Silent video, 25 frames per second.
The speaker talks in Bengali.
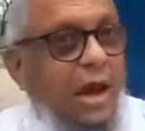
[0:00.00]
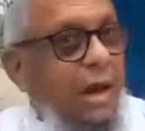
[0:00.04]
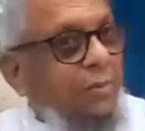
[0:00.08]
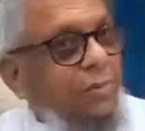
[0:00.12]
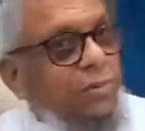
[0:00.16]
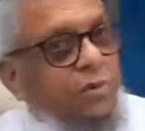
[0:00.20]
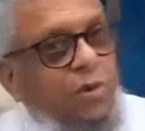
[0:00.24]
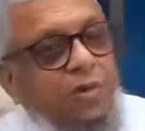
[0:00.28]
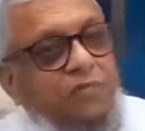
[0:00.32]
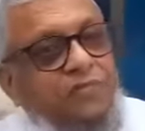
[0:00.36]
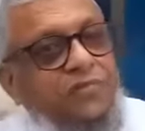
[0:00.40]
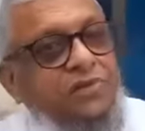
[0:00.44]

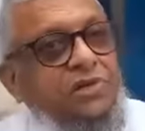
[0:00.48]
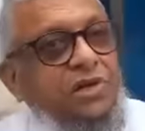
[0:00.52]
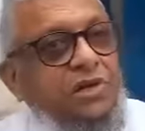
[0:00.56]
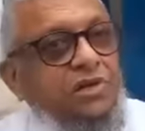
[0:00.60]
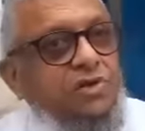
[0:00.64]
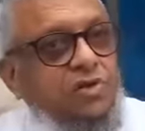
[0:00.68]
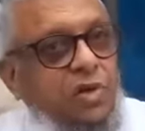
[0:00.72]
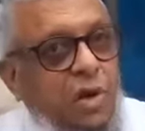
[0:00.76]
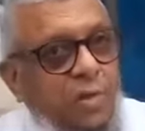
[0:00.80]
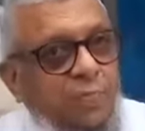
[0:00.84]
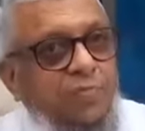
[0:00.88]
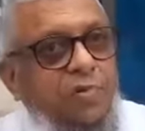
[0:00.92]
আমি তো
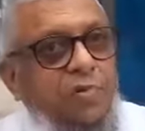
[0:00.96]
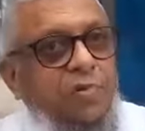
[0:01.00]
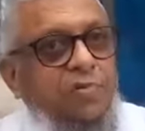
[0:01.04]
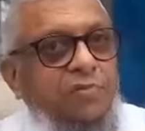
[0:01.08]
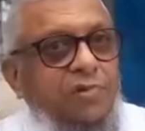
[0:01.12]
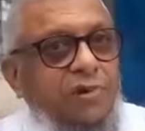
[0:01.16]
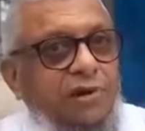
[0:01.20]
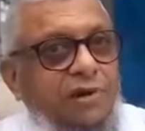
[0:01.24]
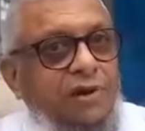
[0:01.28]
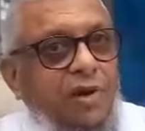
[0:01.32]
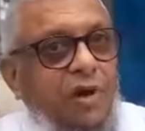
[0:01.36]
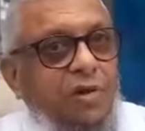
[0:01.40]
অফিসিয়াল সব
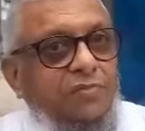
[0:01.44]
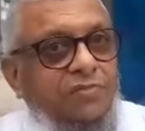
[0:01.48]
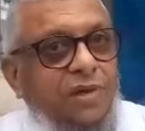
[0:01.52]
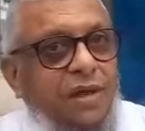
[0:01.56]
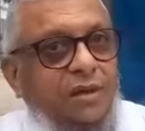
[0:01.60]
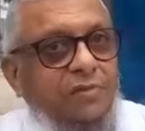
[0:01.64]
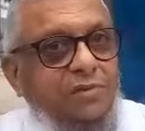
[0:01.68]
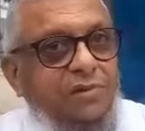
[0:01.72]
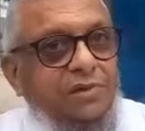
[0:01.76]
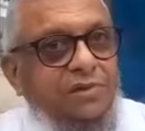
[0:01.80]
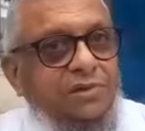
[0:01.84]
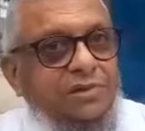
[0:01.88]
কর্মী
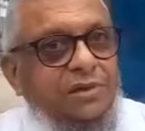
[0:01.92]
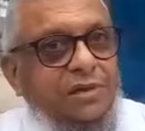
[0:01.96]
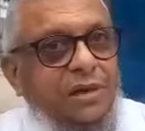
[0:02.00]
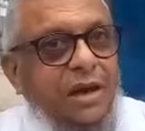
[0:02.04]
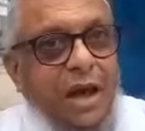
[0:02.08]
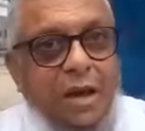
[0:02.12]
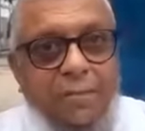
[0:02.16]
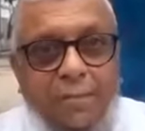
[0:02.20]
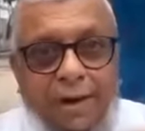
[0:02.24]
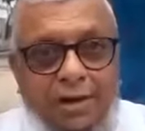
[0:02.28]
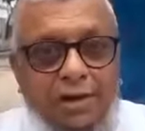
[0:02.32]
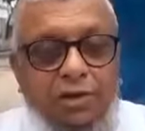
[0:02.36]
অবদার করেছি
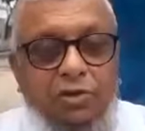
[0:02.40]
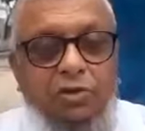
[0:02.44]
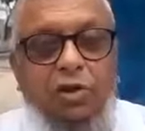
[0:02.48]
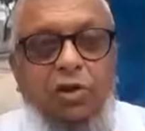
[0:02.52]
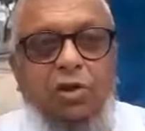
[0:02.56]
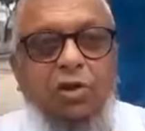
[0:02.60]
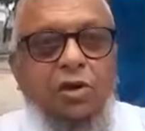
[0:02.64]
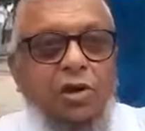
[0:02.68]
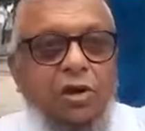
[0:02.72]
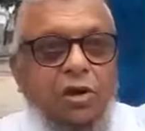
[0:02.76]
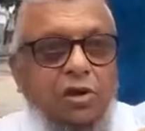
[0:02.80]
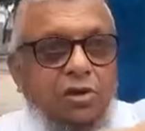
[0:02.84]
আমাকে তো
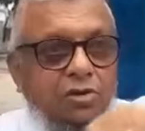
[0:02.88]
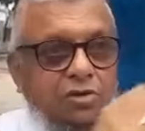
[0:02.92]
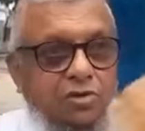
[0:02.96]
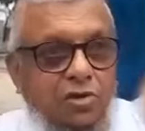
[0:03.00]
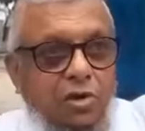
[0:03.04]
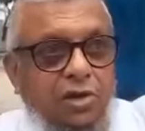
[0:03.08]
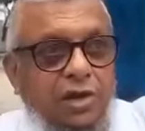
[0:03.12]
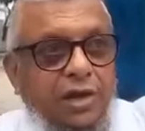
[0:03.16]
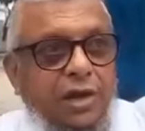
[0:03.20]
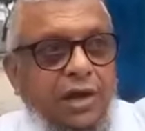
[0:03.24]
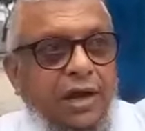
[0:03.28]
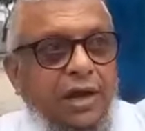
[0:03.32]

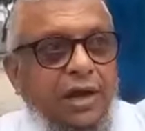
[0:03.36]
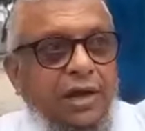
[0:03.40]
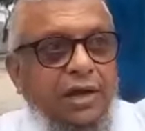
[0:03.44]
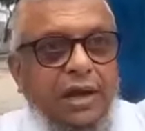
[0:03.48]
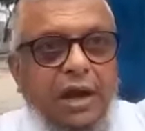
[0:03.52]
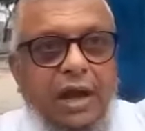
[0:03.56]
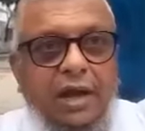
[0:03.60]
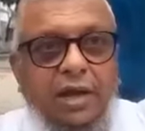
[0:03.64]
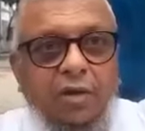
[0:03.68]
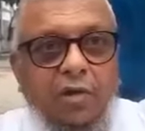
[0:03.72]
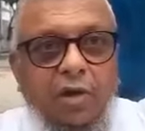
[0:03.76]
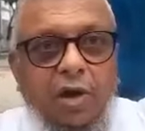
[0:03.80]
যদি এখানে
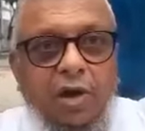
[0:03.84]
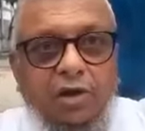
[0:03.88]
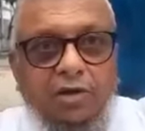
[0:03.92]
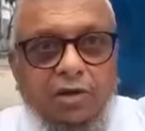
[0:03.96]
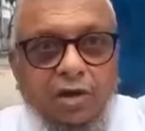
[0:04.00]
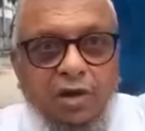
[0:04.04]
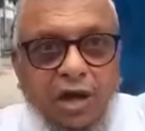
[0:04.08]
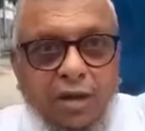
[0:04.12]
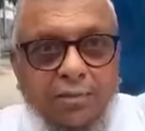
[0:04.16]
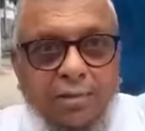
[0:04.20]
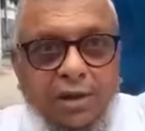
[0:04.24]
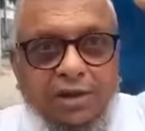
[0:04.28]
না দেওয়া হয়
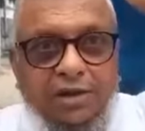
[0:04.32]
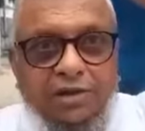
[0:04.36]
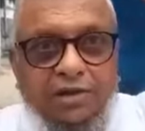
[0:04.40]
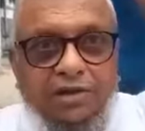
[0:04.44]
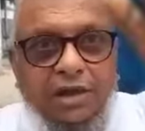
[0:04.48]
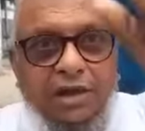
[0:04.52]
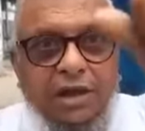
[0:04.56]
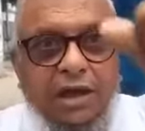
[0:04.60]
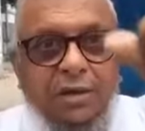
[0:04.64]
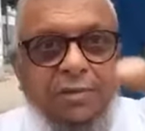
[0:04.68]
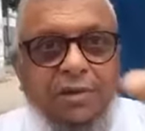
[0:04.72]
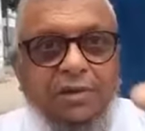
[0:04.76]
তাহলে আমাকে
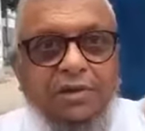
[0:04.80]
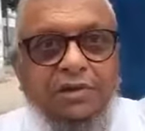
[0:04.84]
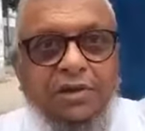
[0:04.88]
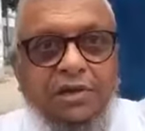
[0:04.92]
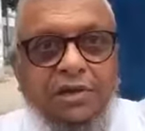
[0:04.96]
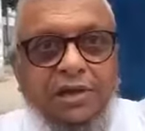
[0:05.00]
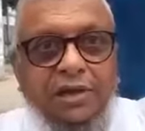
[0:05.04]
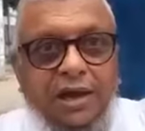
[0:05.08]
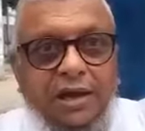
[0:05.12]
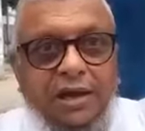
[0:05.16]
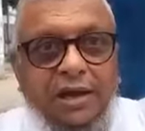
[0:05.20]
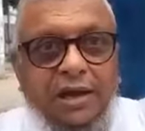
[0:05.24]
জানাবেন
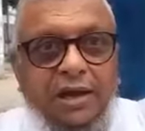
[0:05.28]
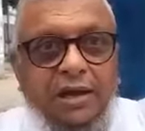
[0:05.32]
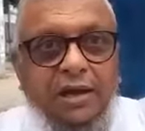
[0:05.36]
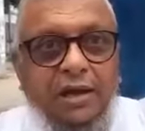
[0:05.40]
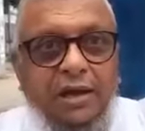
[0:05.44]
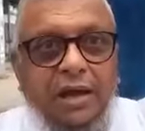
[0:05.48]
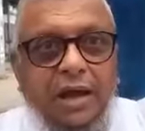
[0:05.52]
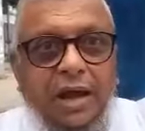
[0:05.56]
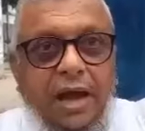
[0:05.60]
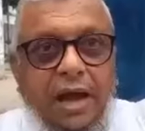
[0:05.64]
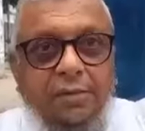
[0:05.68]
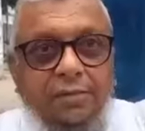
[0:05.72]
তিন দিন আগে
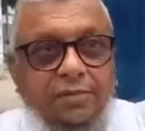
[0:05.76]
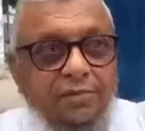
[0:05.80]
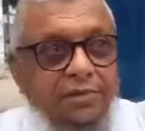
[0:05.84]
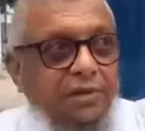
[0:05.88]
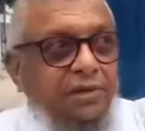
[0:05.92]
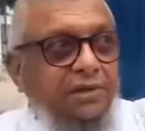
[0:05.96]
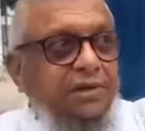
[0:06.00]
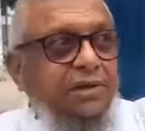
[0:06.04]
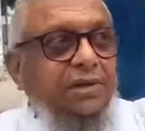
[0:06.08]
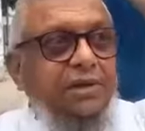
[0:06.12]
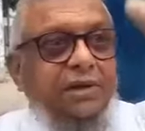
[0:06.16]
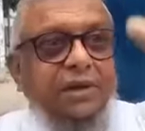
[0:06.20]
আমি
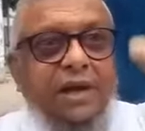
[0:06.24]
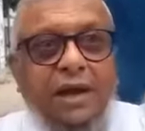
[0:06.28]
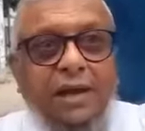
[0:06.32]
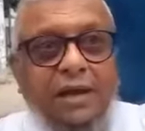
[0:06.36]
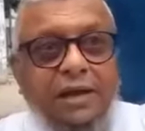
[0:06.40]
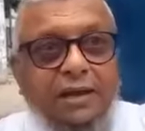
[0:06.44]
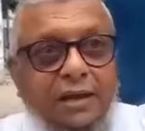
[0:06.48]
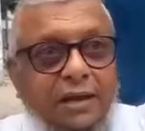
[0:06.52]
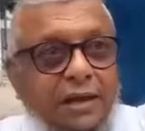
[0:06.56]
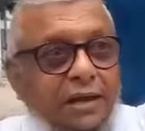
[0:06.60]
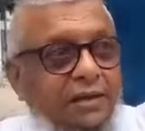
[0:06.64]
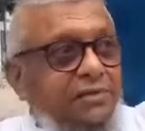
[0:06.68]
সেই তিন দিন
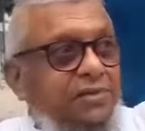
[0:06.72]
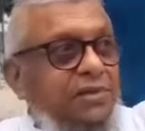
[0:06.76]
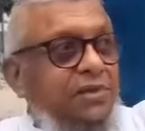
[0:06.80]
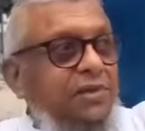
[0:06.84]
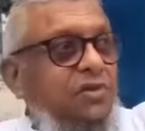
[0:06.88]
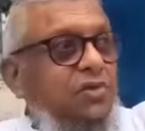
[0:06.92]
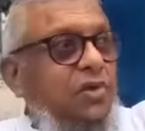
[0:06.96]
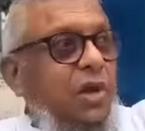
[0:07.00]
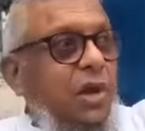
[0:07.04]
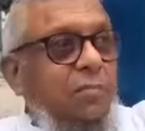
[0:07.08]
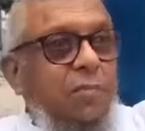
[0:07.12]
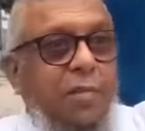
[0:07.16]
আগে জানাইছি
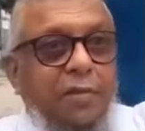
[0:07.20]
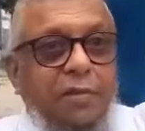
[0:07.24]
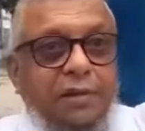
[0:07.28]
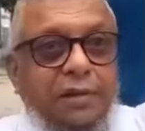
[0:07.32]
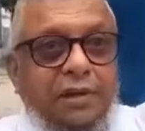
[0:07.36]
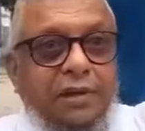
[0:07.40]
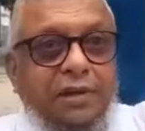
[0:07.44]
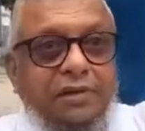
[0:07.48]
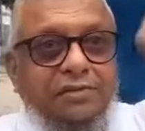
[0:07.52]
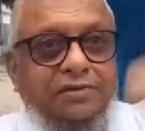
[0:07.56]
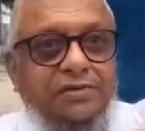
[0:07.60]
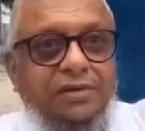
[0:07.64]
সবভাবে
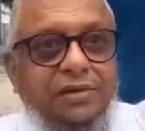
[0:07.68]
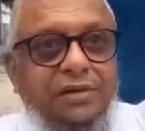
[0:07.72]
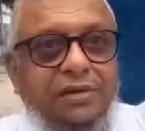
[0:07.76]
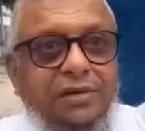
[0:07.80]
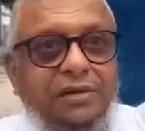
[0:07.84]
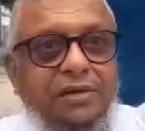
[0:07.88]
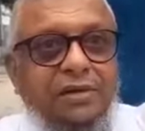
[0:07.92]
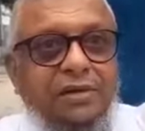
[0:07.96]
জানাইছি